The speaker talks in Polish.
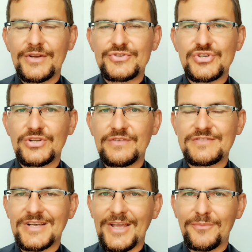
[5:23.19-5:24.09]
y, czyli
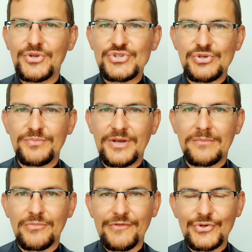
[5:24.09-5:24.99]
wzajemnie
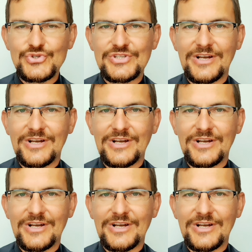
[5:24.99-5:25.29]
sobie, mówiąc